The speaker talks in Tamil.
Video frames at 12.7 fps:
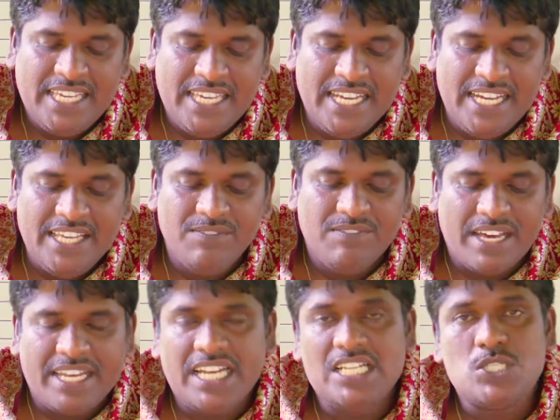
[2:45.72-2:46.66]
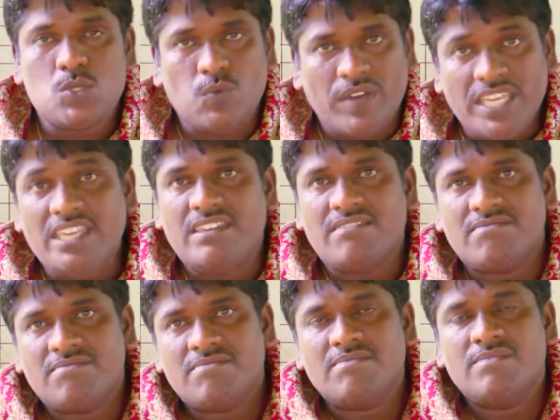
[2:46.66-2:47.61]
இலி வரல் சுவை
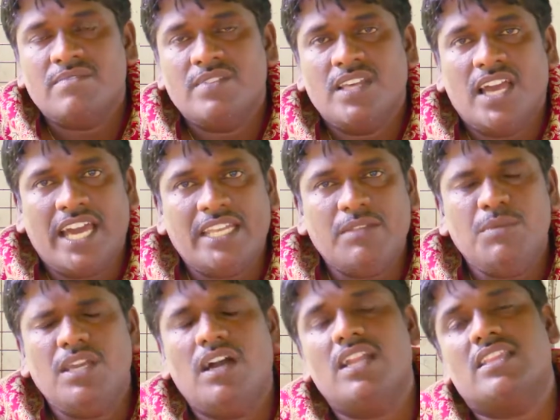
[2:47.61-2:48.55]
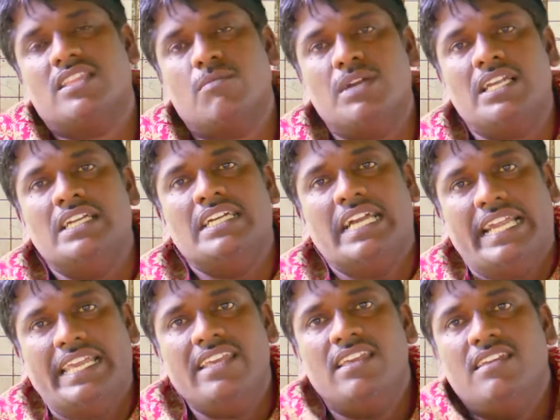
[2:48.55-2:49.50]
அருமையான தமிழ்
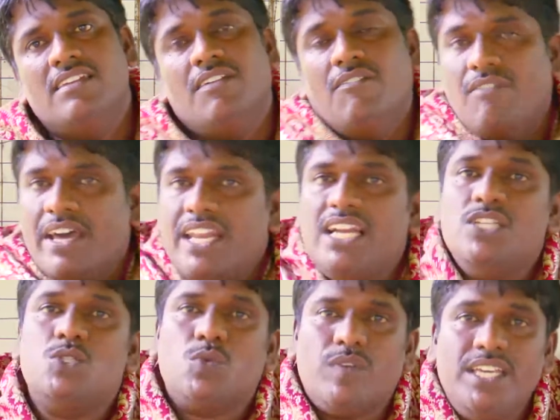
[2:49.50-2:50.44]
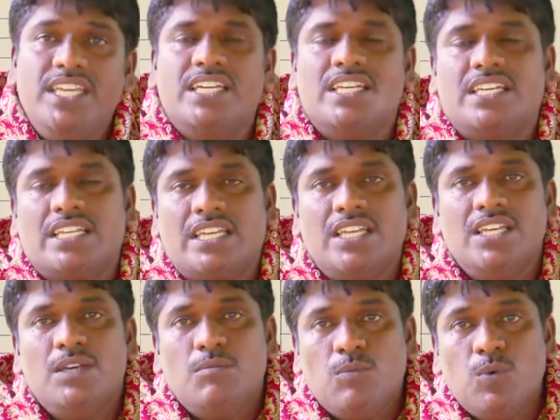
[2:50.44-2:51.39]
இலி வரல் சுவை என்று
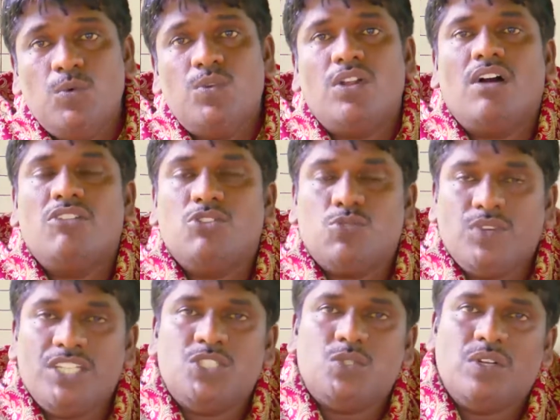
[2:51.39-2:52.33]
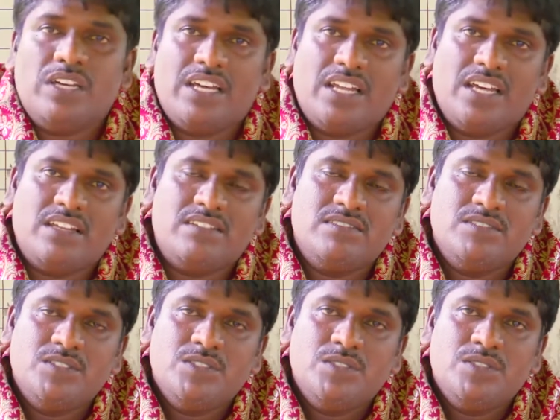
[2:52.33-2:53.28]
மூன்றாவது சுவையை சொல்லுகிறார்
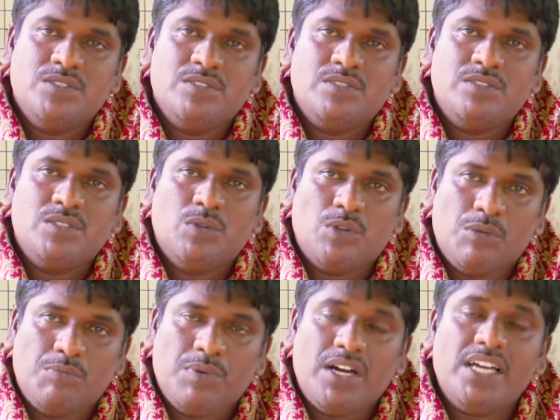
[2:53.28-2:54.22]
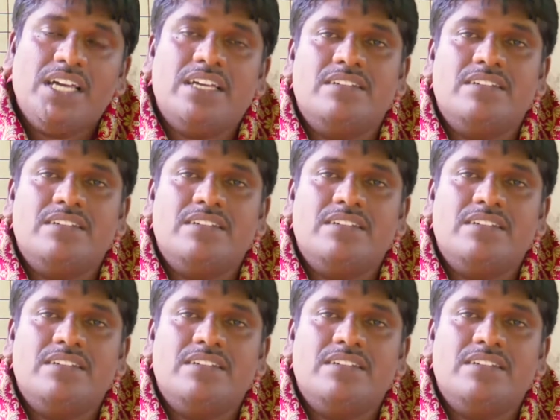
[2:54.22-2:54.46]
குறிப்பாக